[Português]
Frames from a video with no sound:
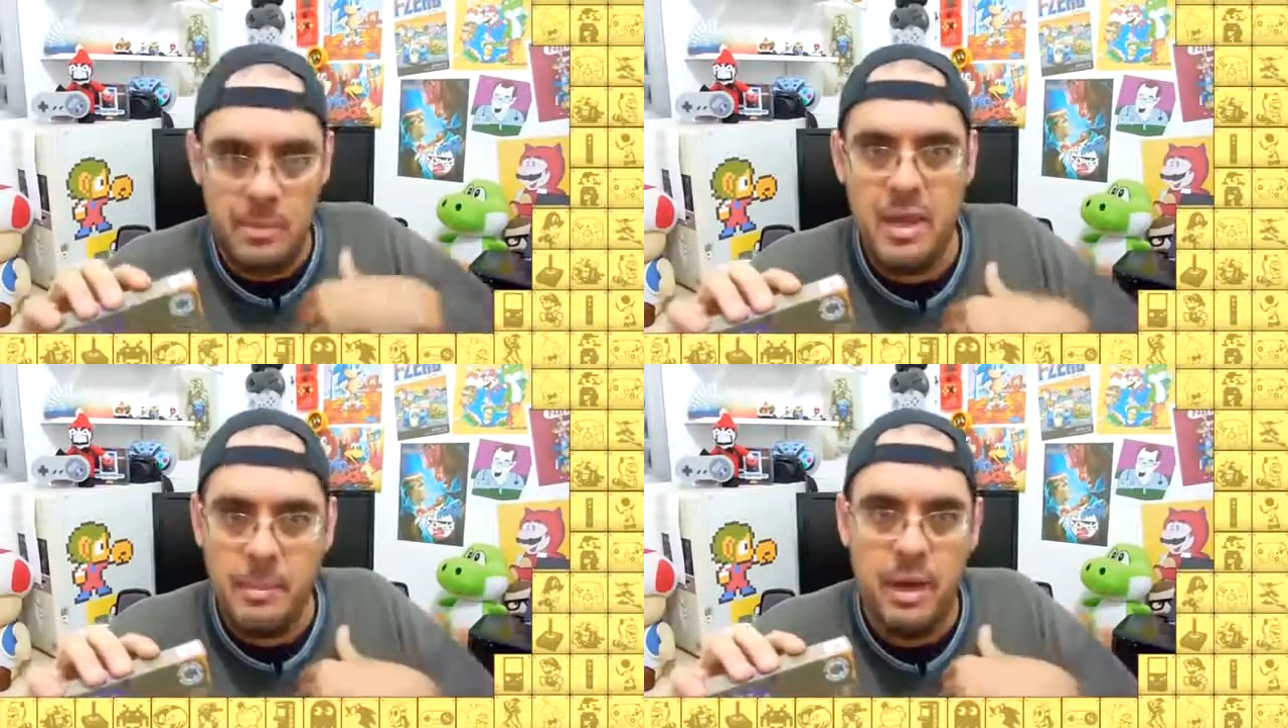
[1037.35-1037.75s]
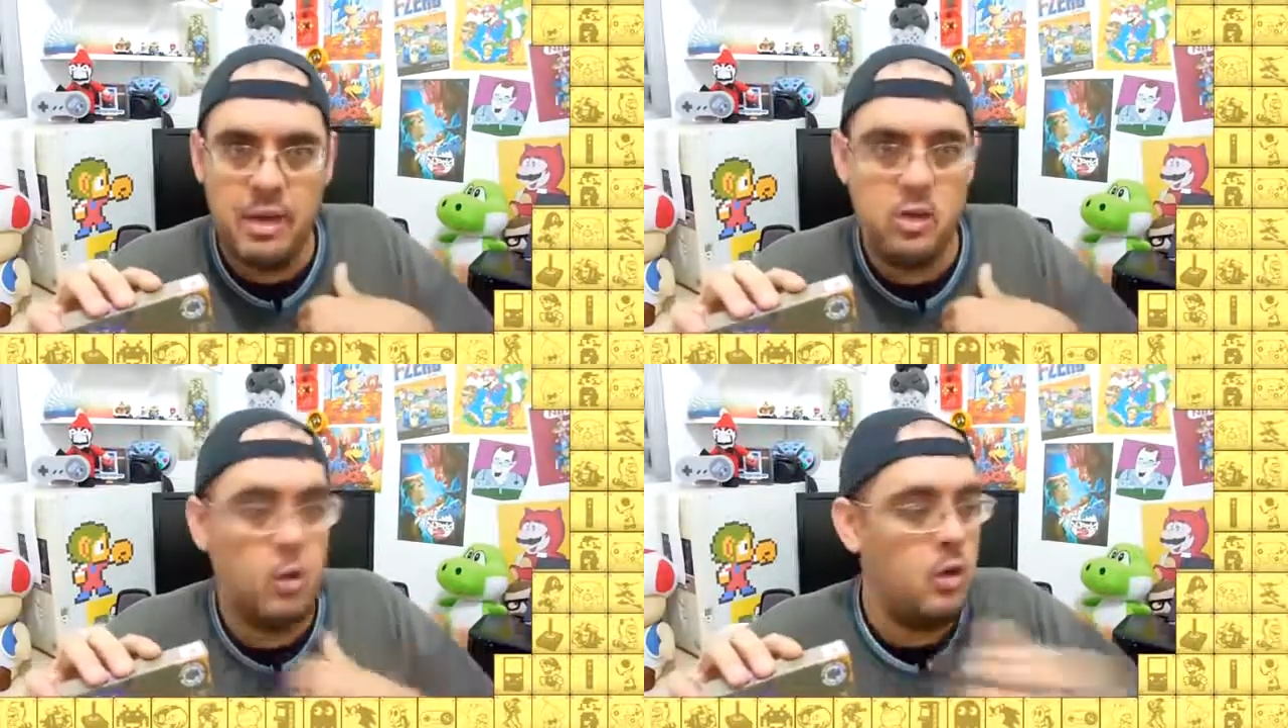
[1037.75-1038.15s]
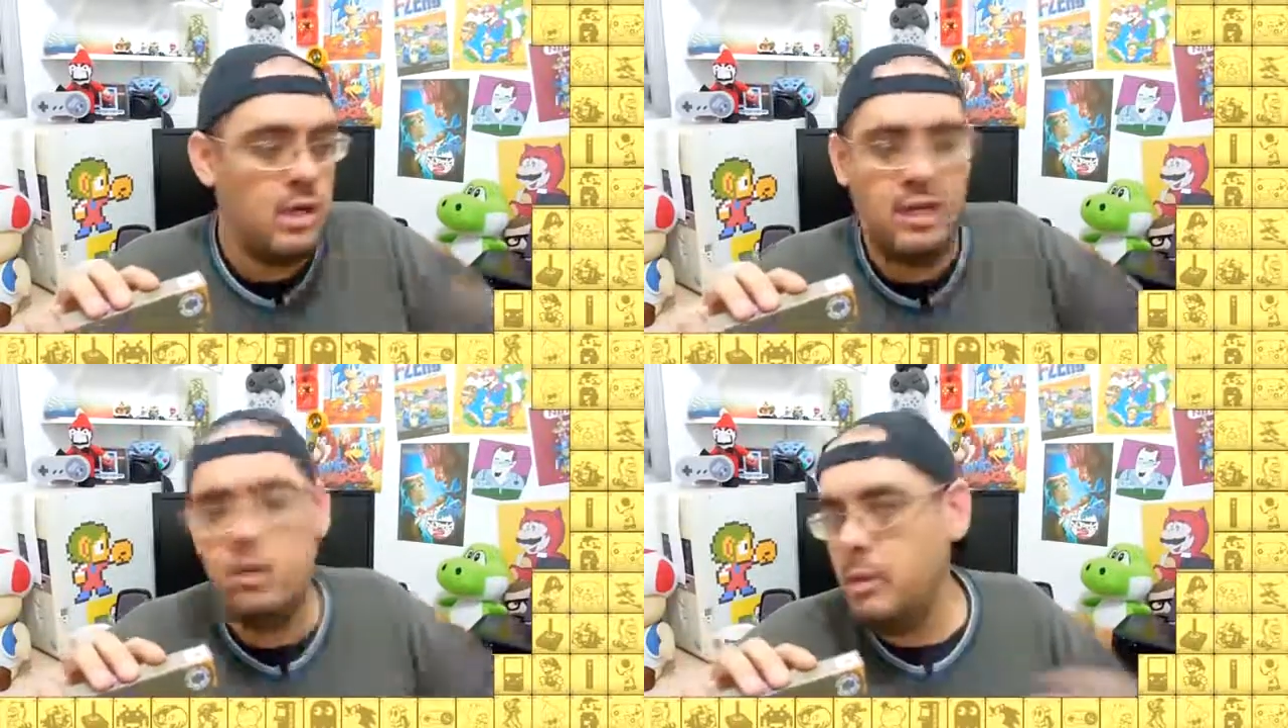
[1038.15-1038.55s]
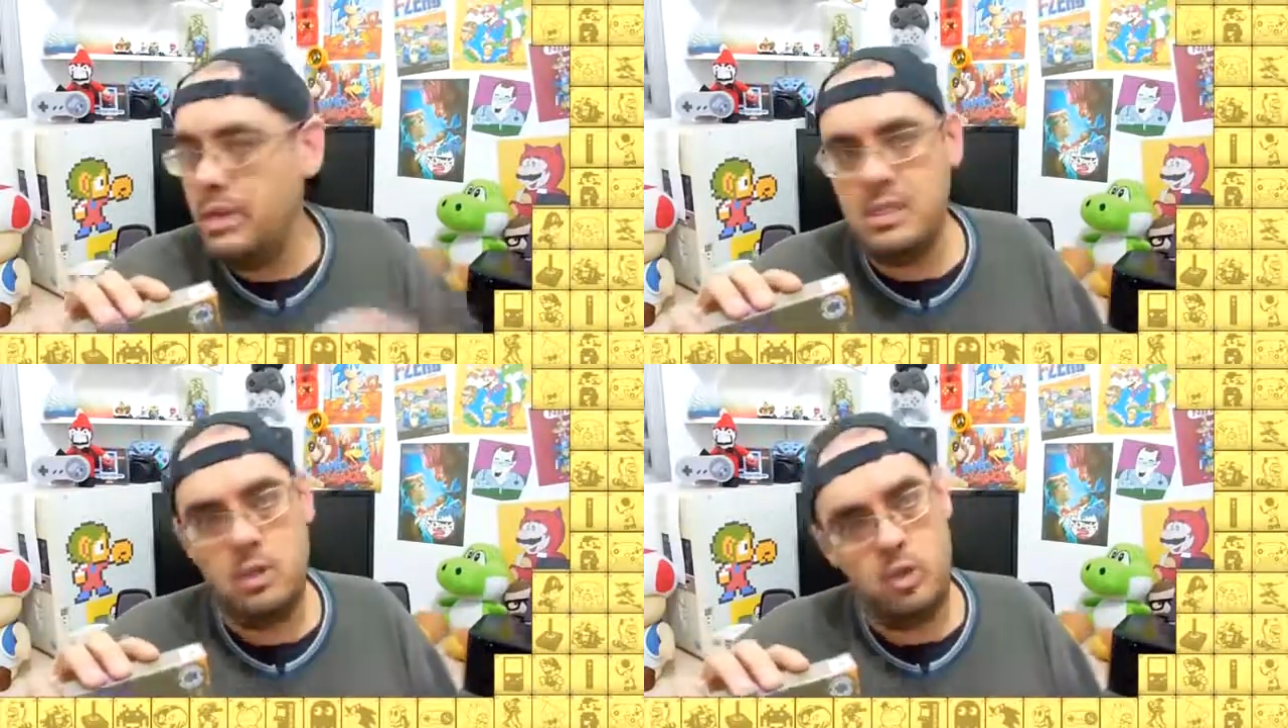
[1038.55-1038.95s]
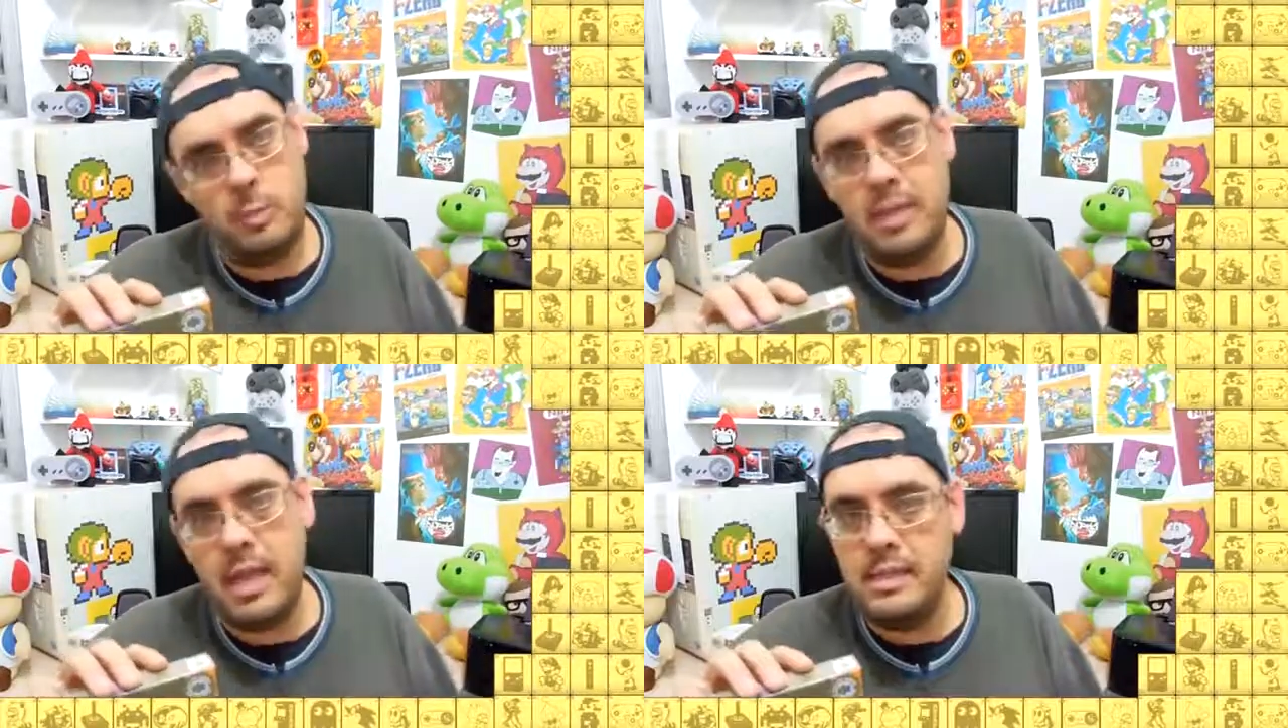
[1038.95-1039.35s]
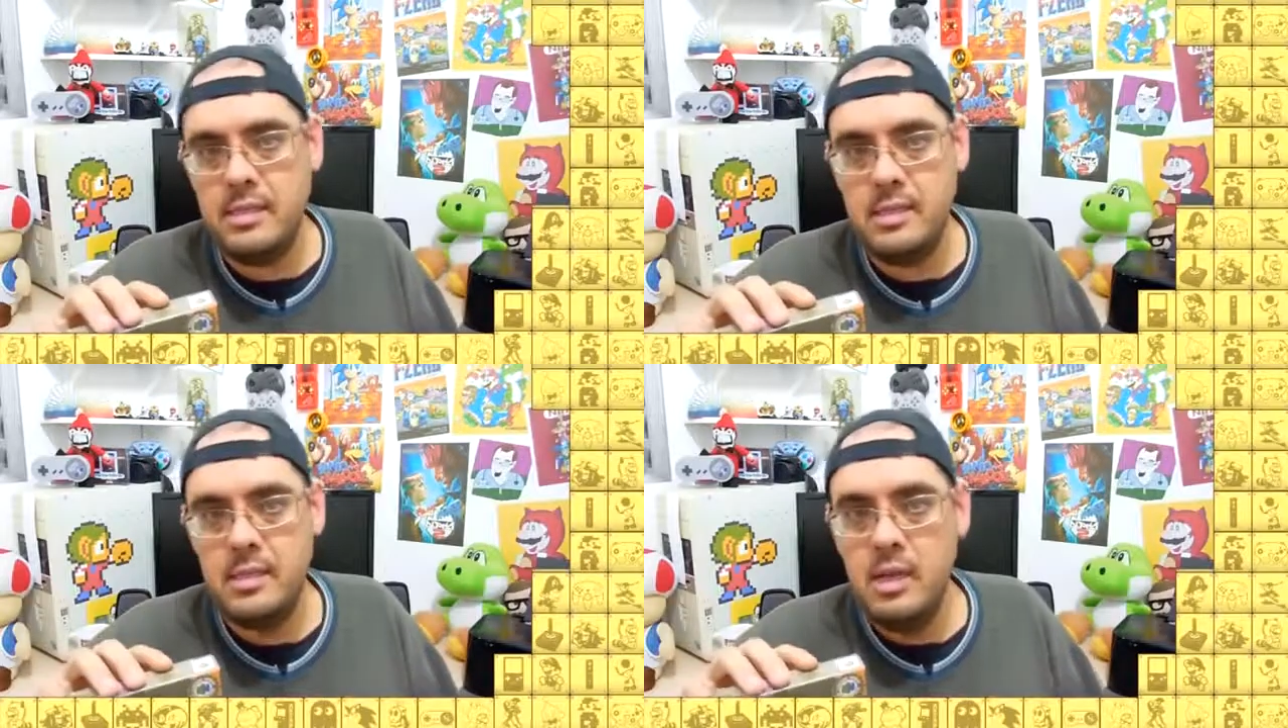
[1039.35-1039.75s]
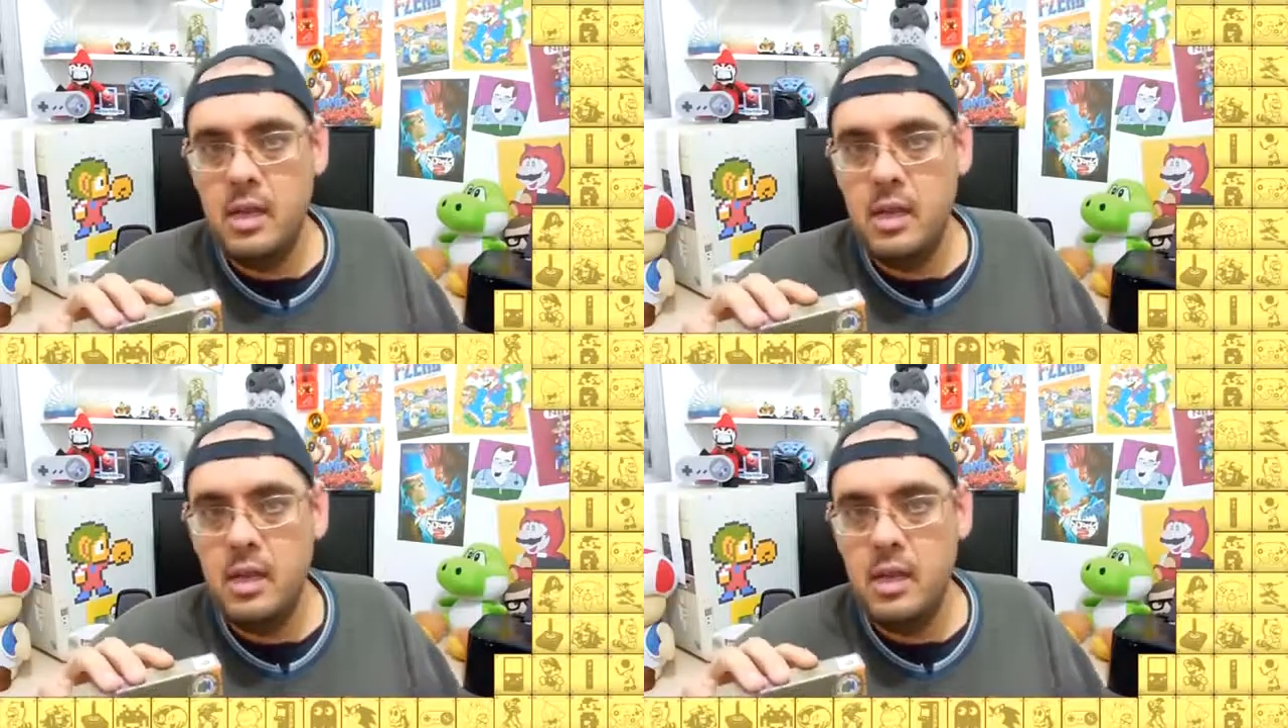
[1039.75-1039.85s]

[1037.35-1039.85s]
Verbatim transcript: minha parte colocar ele numa lista de top 10.